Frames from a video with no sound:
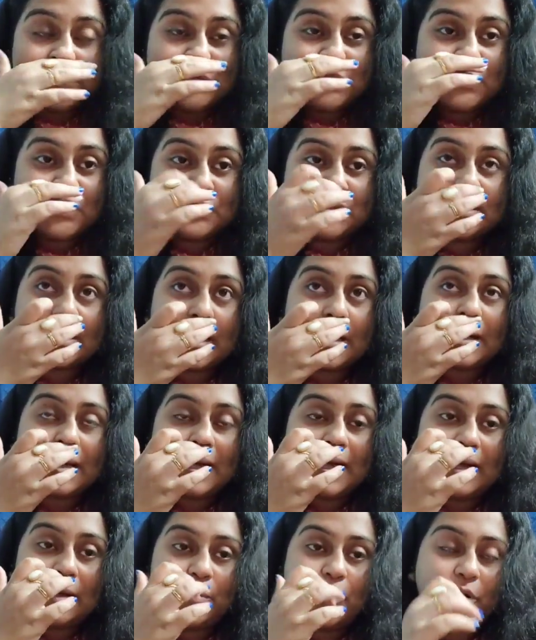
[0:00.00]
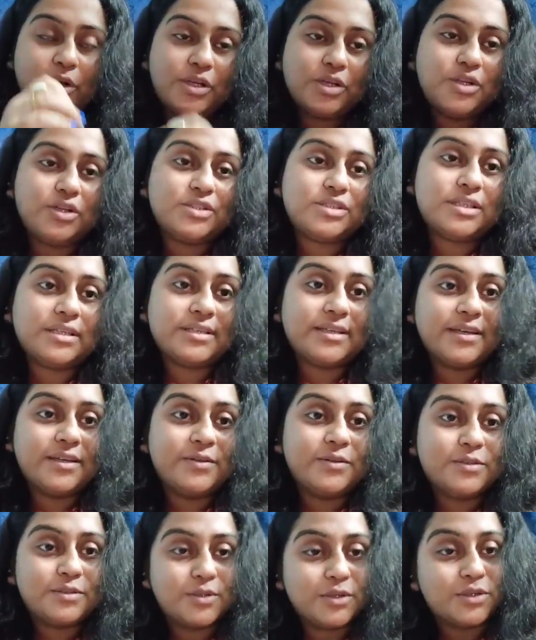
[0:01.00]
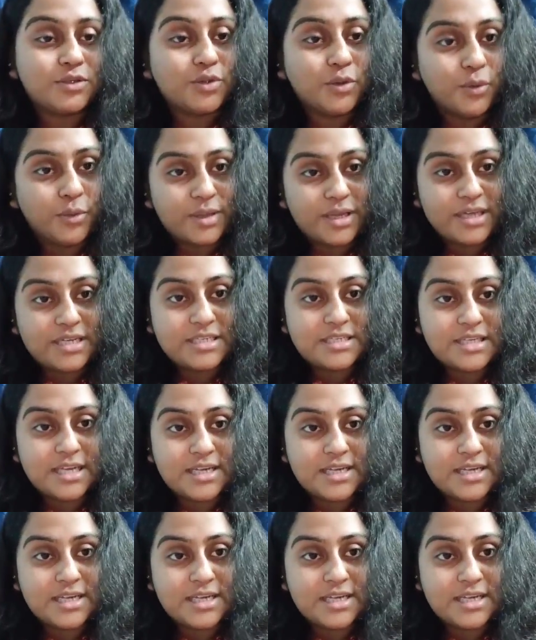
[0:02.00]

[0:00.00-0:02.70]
জুকুসের বডি লোশনটা ইউজ করি তো ওটা